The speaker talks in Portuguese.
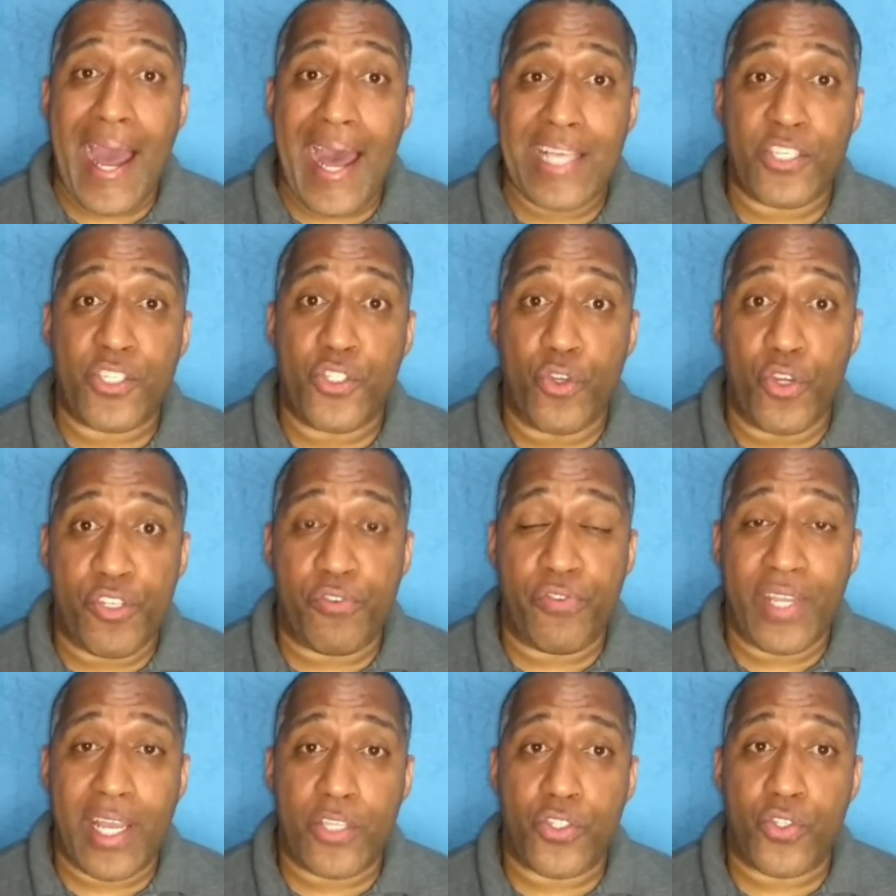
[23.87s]
as
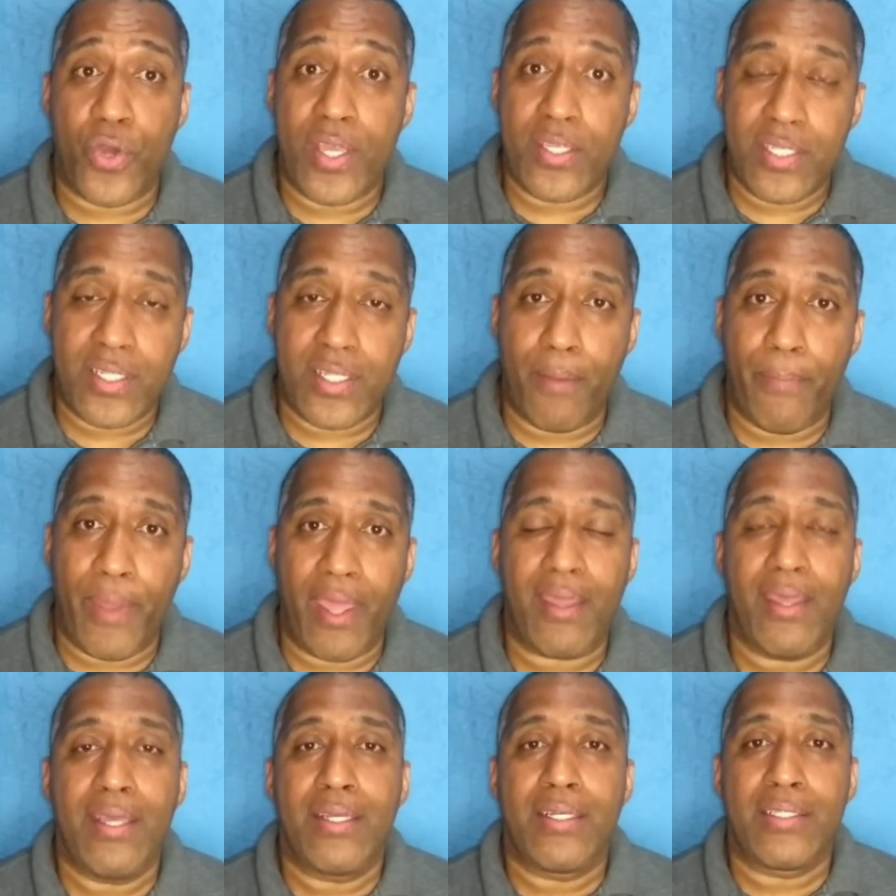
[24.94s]
notificações e também